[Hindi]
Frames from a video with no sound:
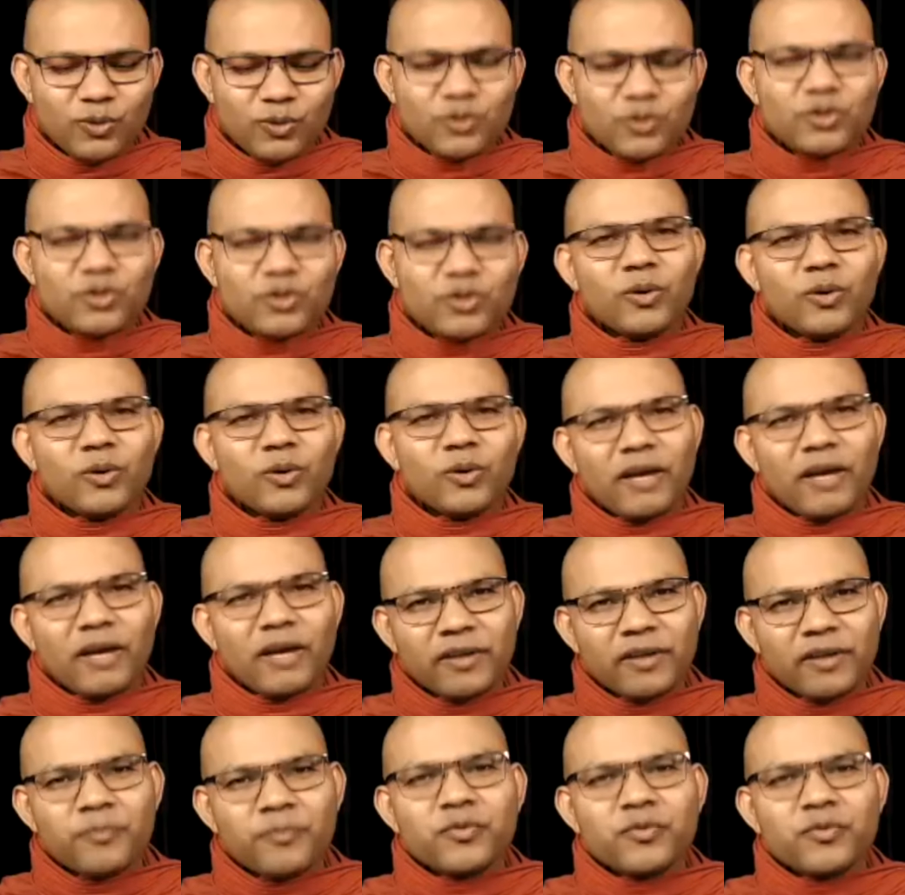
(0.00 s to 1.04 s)
कुछ हो या
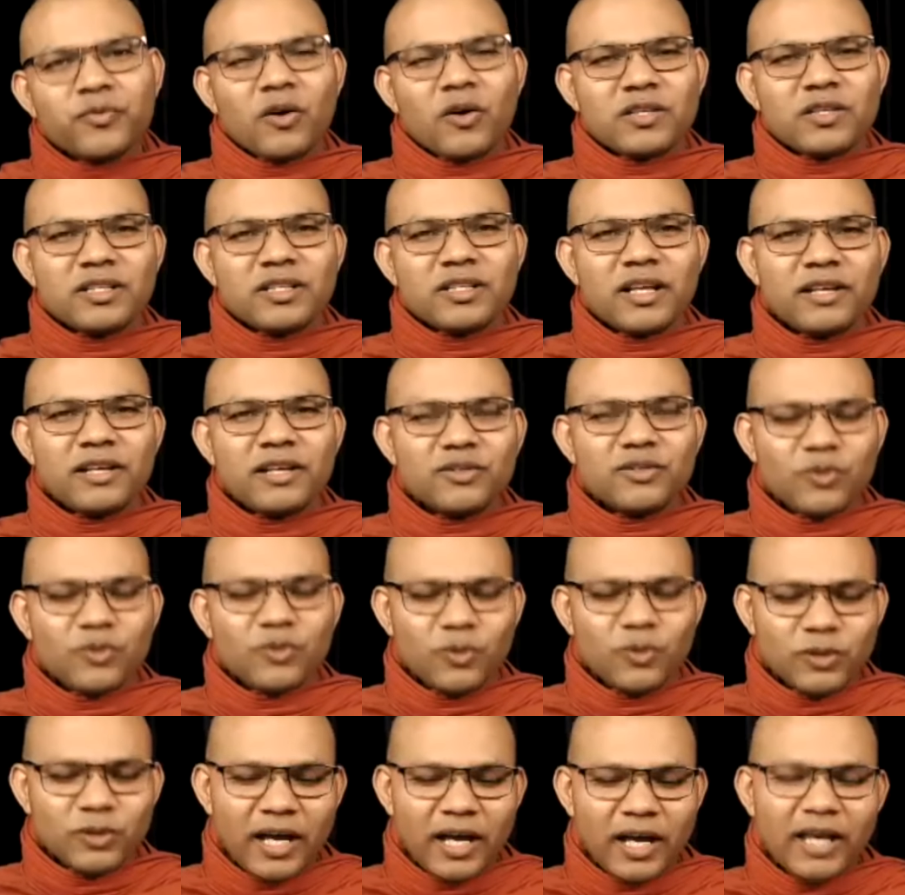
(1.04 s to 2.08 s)
फिर ऑक्सीडाइड जो
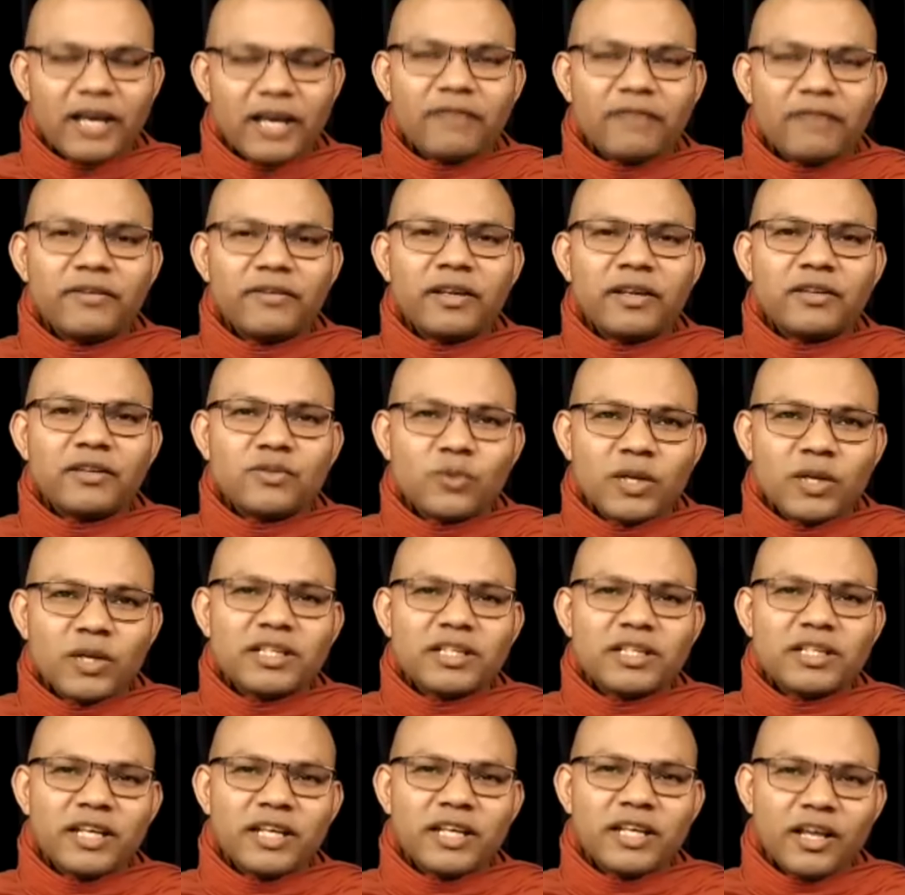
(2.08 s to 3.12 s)
होता है या फिर सूरज
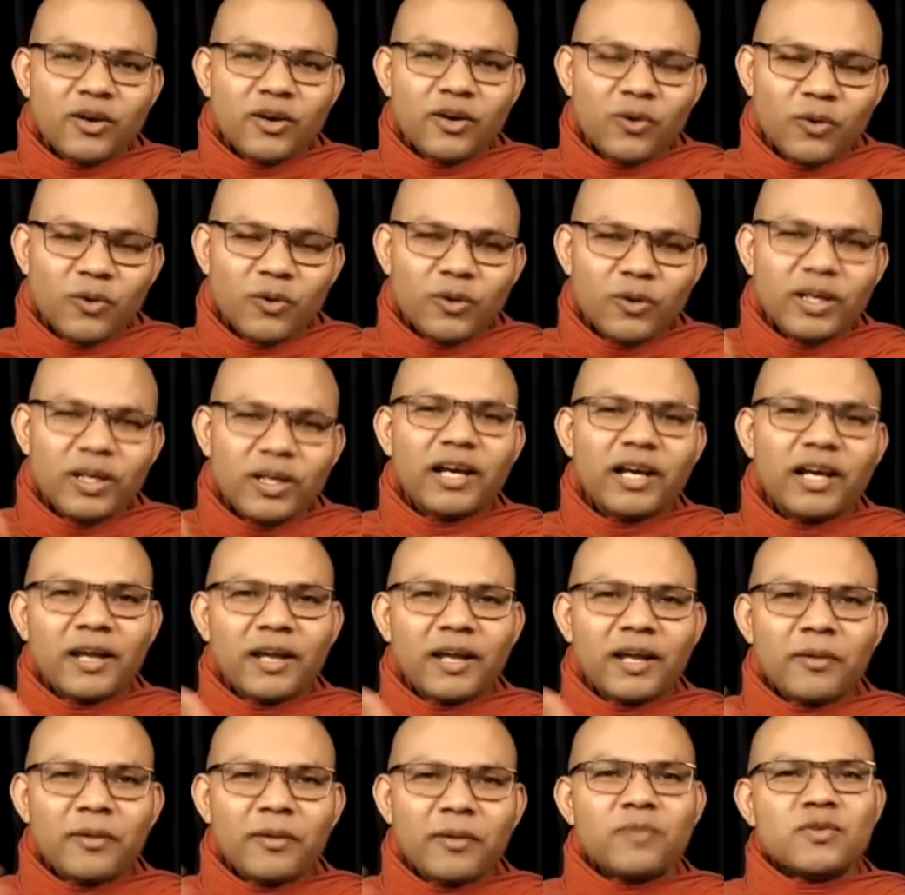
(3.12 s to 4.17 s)
की किरणों को लेकर
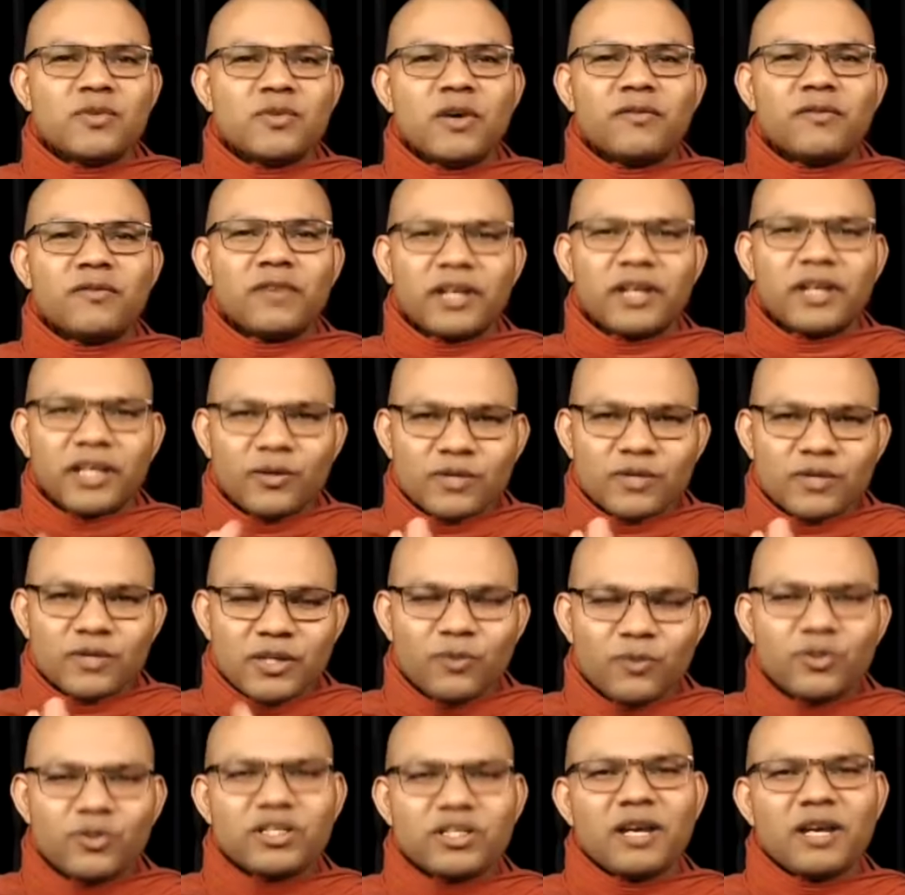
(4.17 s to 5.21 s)
एब्जॉर्ब करके उसे
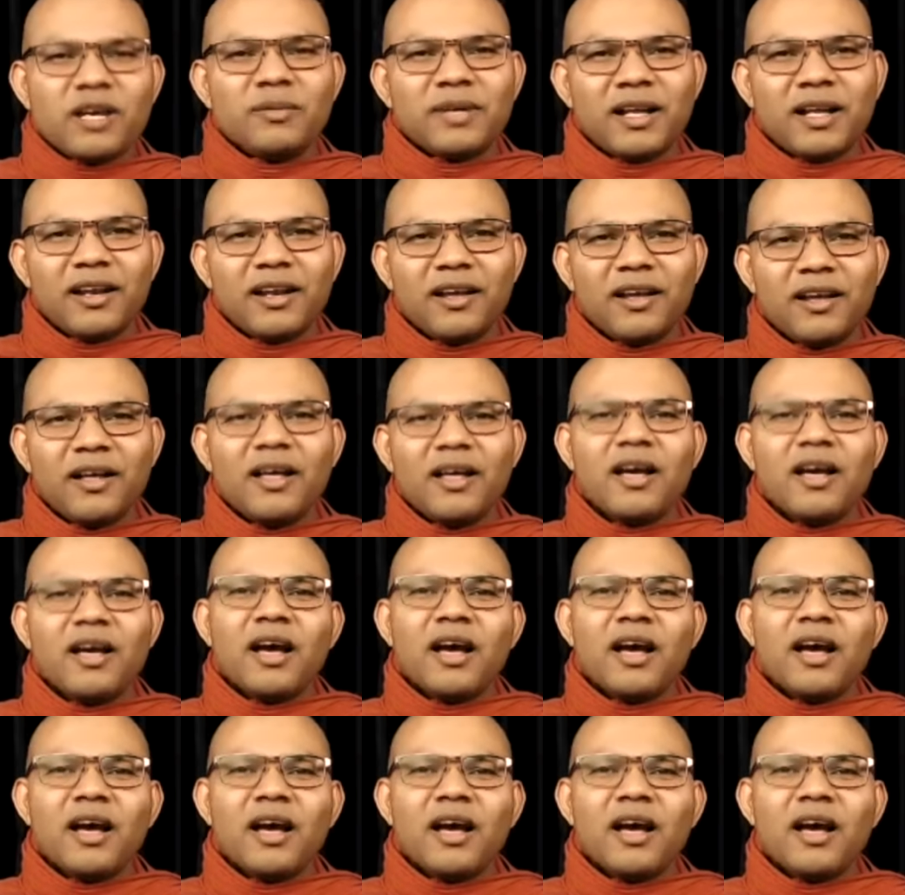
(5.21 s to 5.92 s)
ऊर्जा बनाना